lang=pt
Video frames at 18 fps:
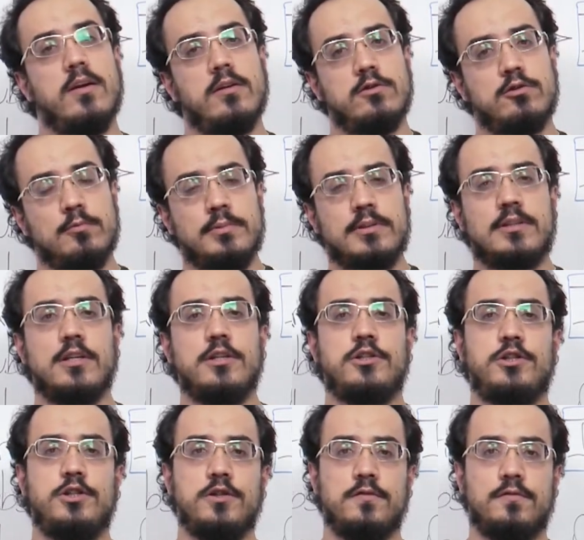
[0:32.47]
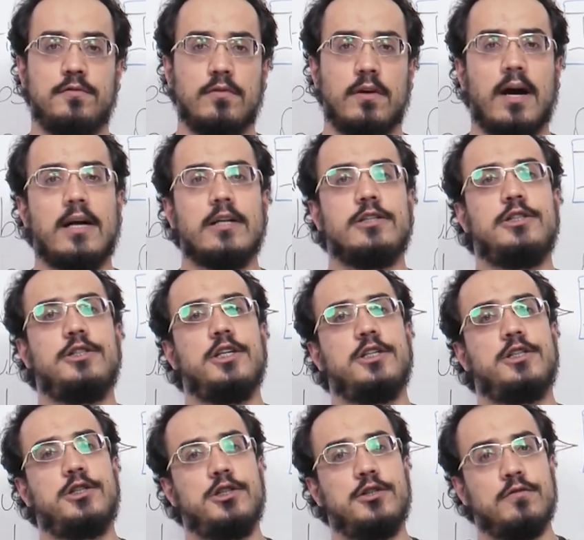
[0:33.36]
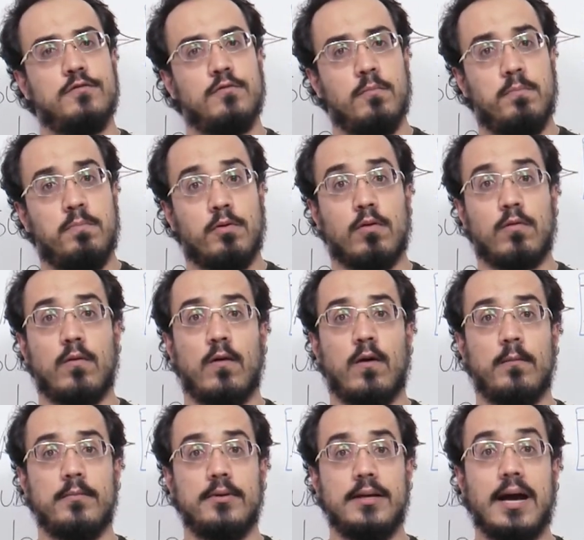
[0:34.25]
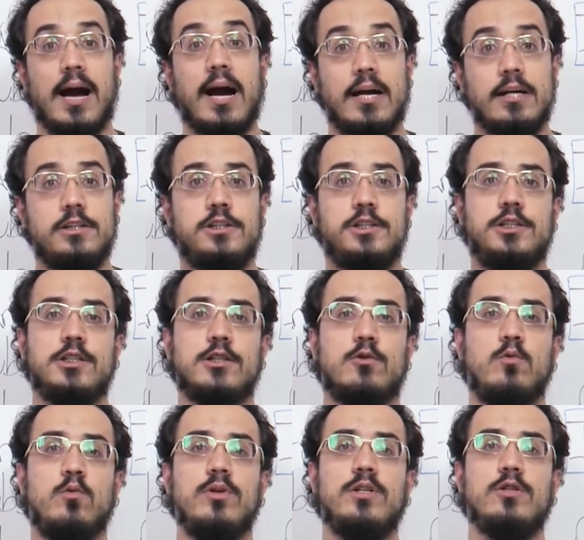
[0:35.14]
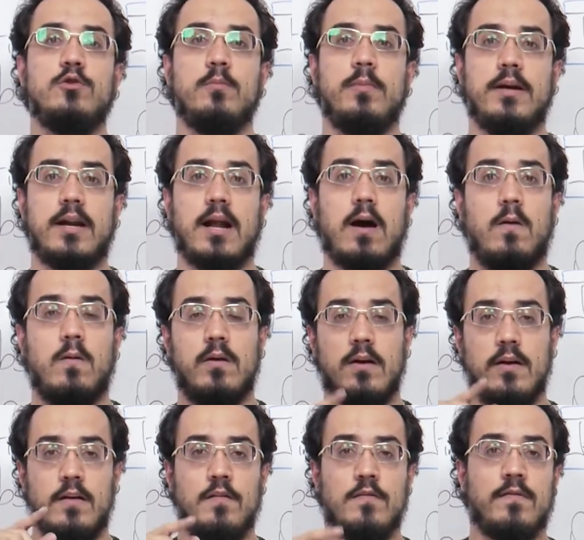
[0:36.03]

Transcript: Substantivo, adjetivo, pronome, artigo e numeral.